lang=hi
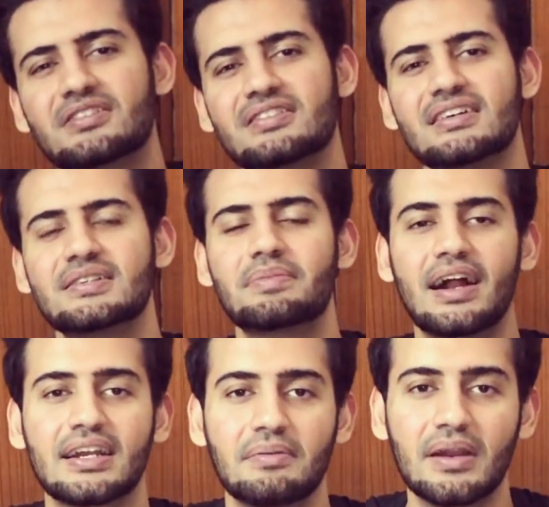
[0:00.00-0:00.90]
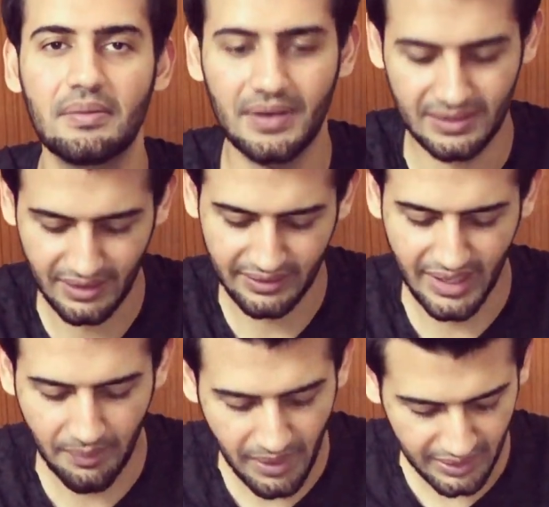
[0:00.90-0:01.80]
रसासी ब्रांड के बारे में बात करते
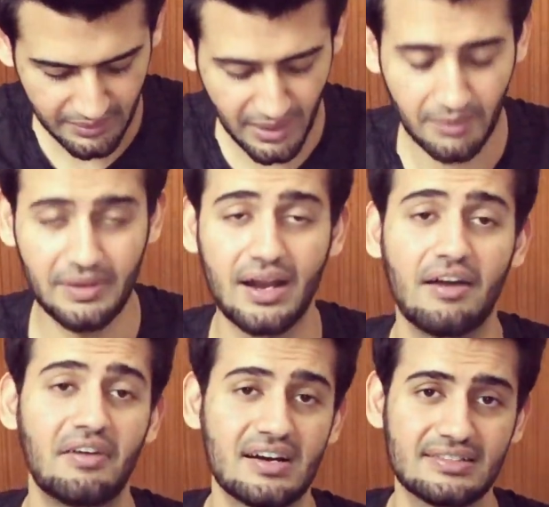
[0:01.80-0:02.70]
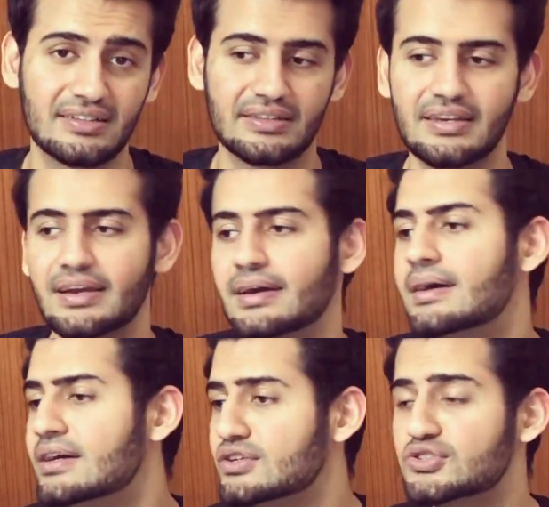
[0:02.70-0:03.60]
हैं हमारे दिमाग में हवास आती है
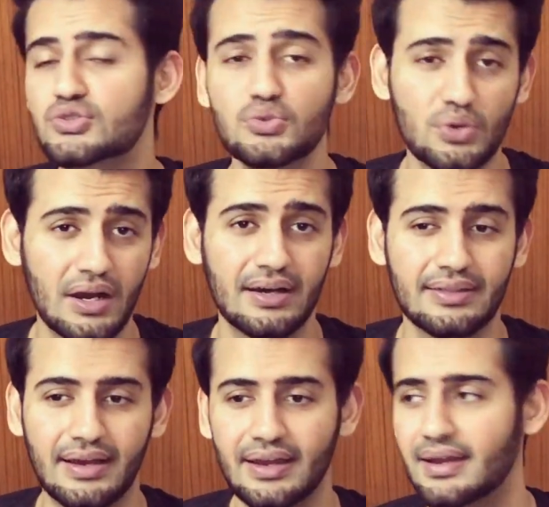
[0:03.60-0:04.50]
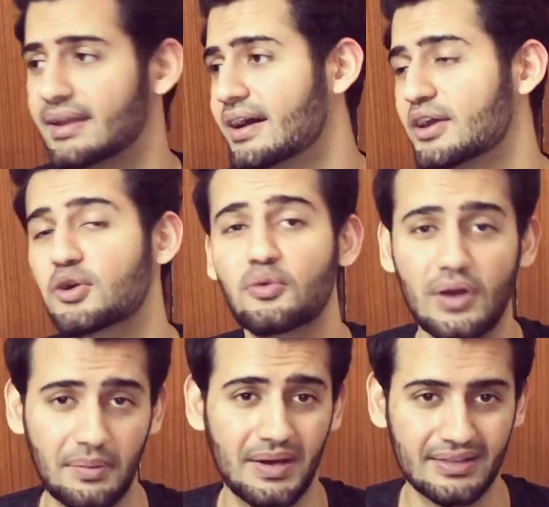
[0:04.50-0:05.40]
शूरा आता है
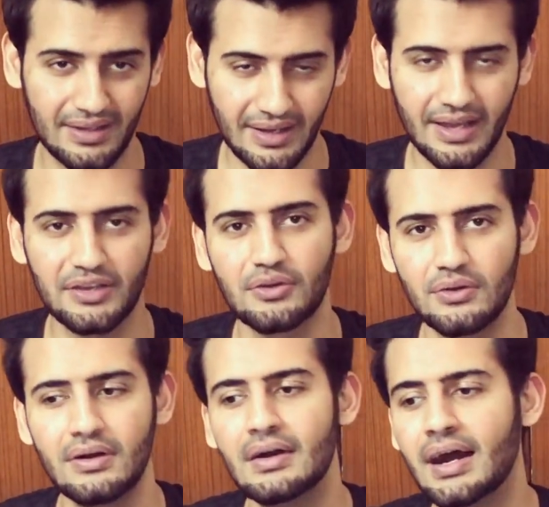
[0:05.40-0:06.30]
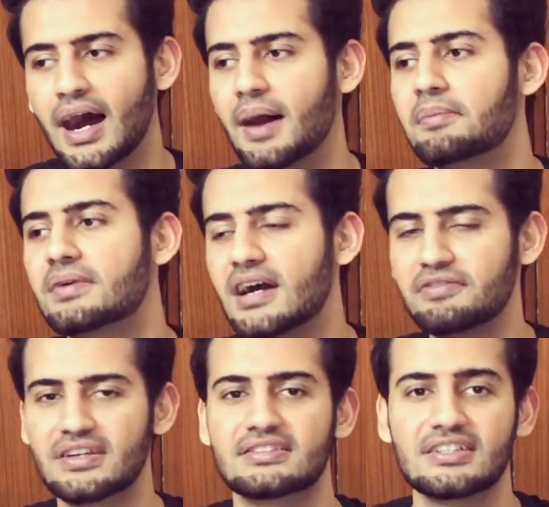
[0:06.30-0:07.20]
लाकवाम आता है एंड यू नो हम
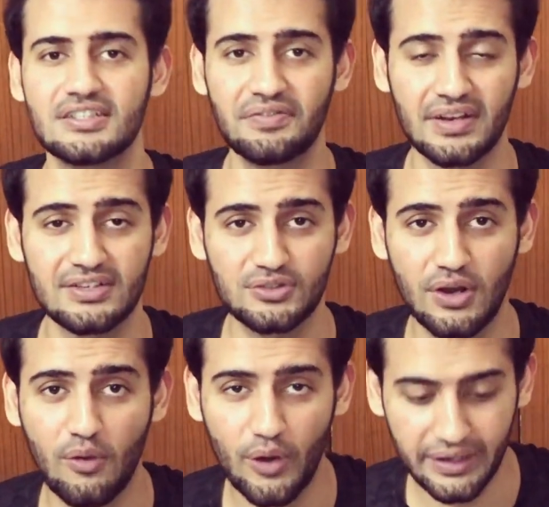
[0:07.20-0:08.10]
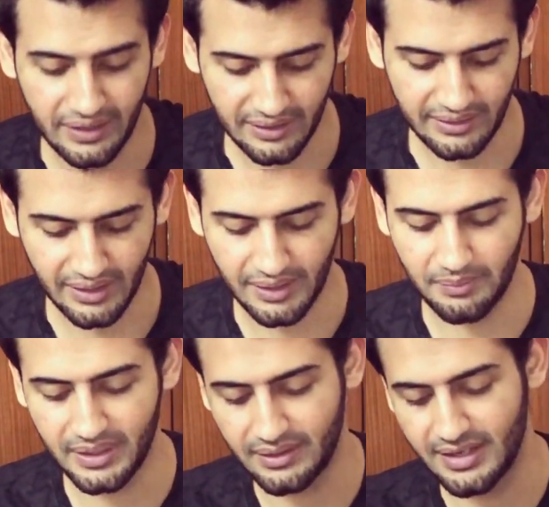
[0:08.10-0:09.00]
काफ़ी रसासी फ्रेग्रेंस को अवॉइड करते हैं
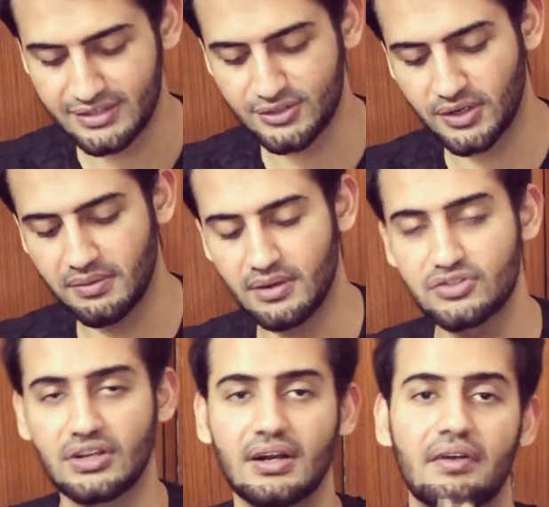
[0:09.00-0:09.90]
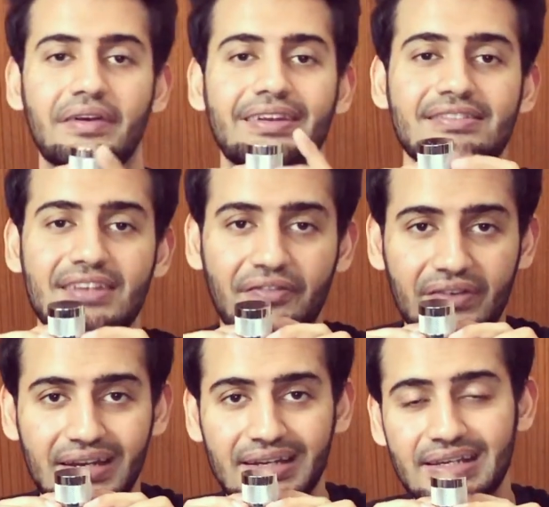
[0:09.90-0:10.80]
बट लेट्स टॉक अबाउट शकाब इट इज़
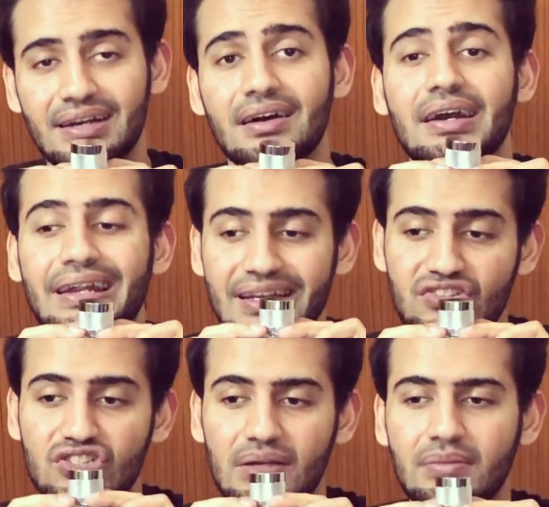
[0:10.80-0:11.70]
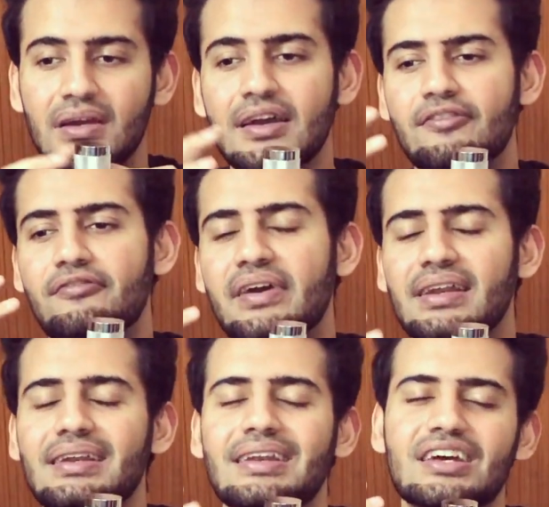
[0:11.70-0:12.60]
डेफिनेटली अ हिडन जेम
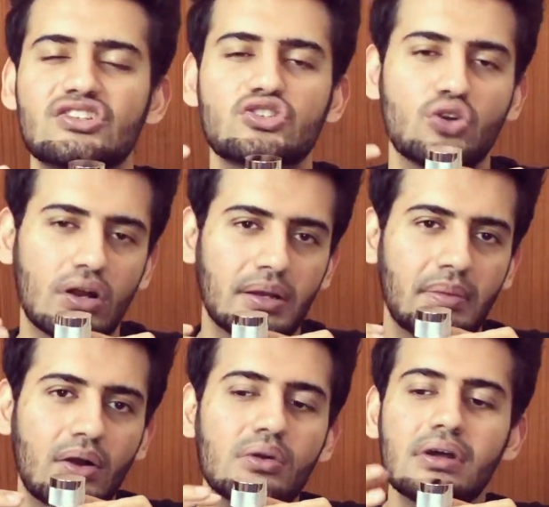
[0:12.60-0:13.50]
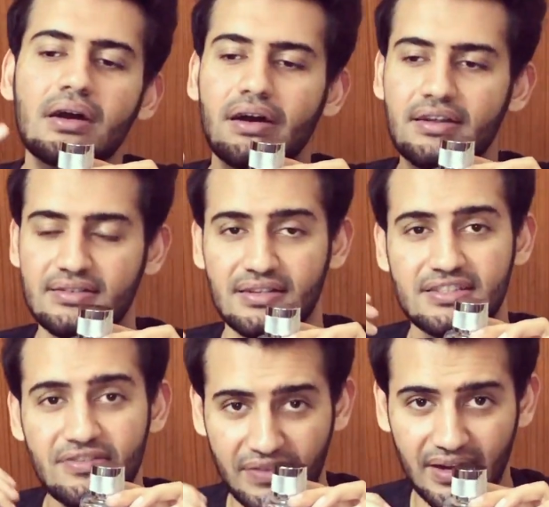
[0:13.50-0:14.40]
वेरी लेस टॉक्ड अबाउट
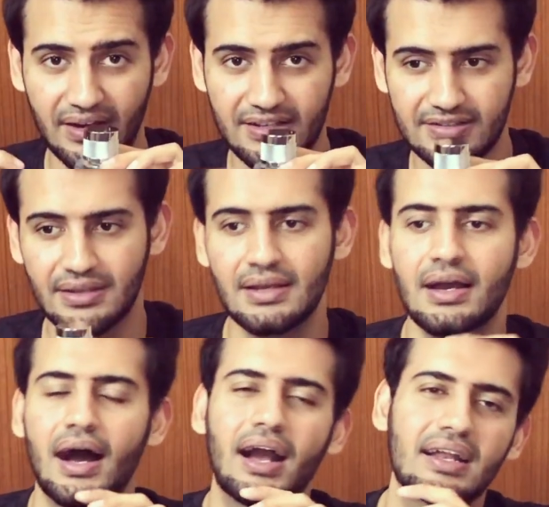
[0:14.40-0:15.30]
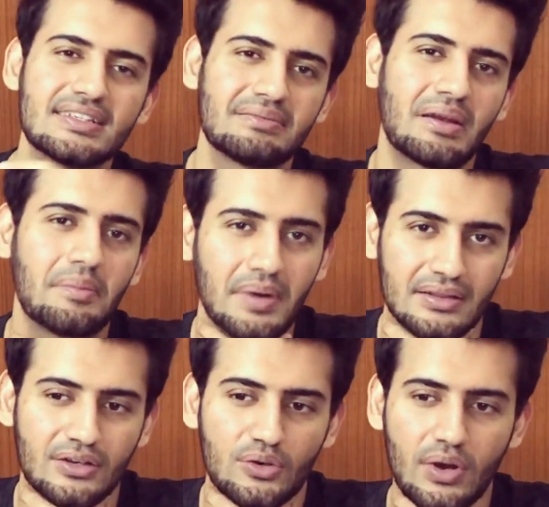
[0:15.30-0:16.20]
रसासी फ्रेग्रेंस अगर इसके बारे में
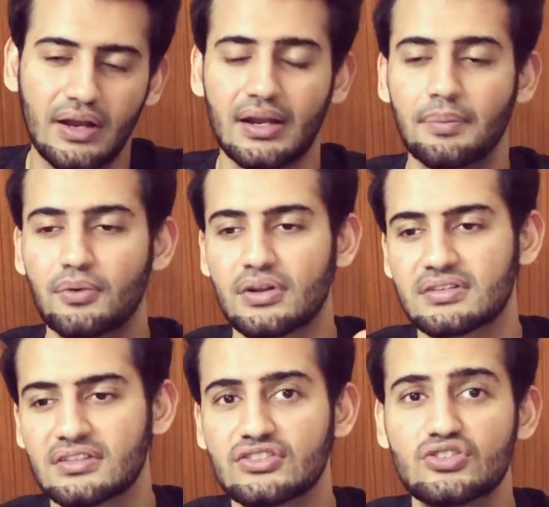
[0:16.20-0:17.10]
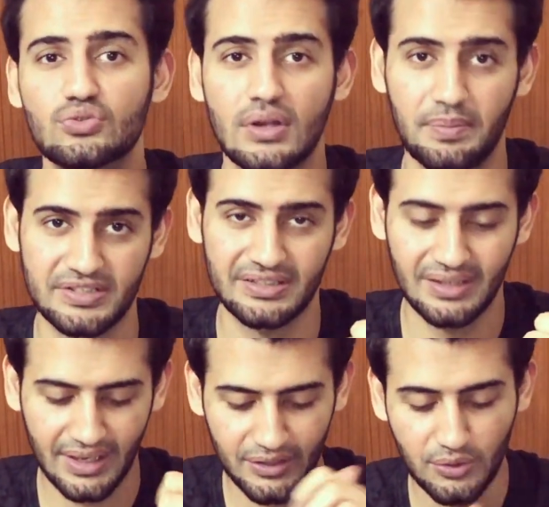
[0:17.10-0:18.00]
बात करूं अगर आपको रसासी शूरा
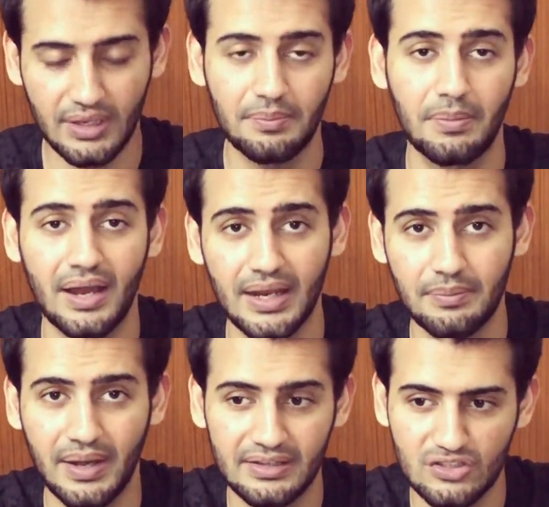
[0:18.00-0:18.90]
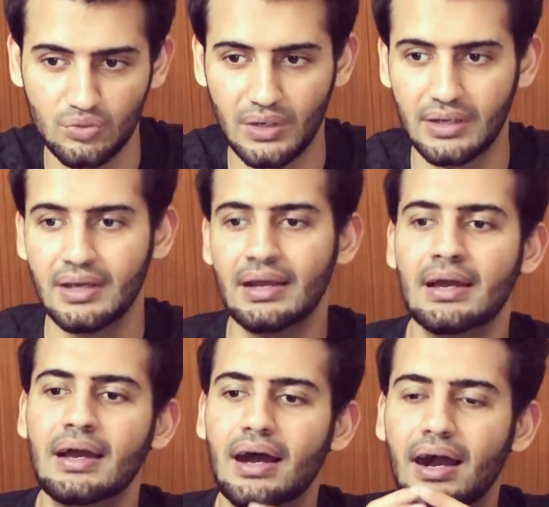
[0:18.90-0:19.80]
पसंद है यू कैन ब्लाइंड बाय दिस वन
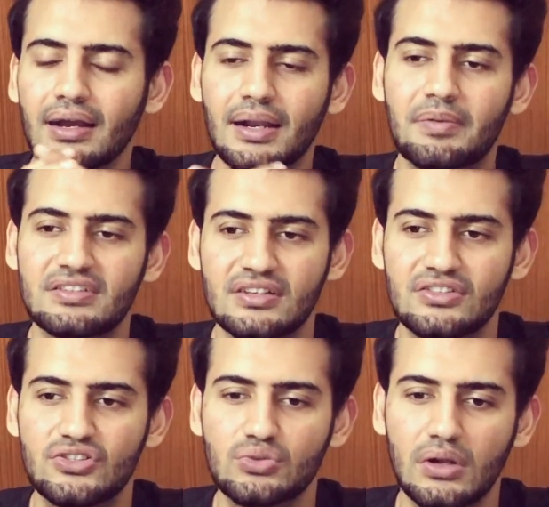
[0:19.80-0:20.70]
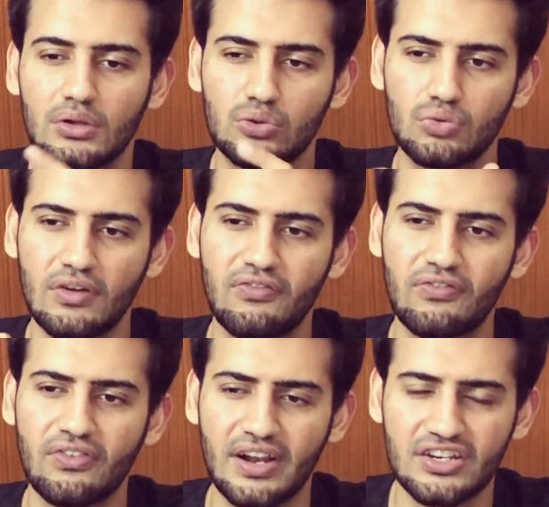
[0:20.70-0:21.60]
अगर आप रसासी शूरा को थोड़ा
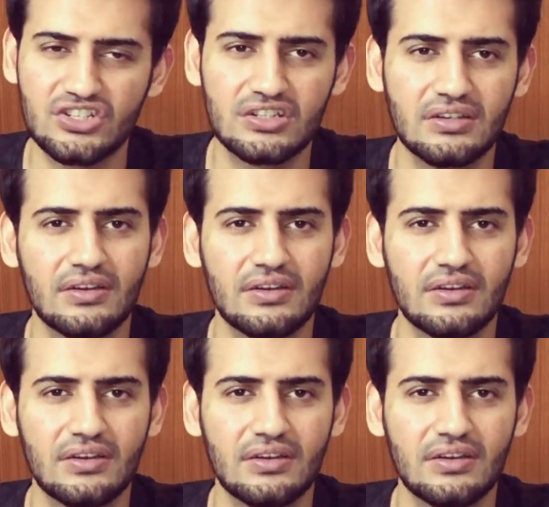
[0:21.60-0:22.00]
फ्रेश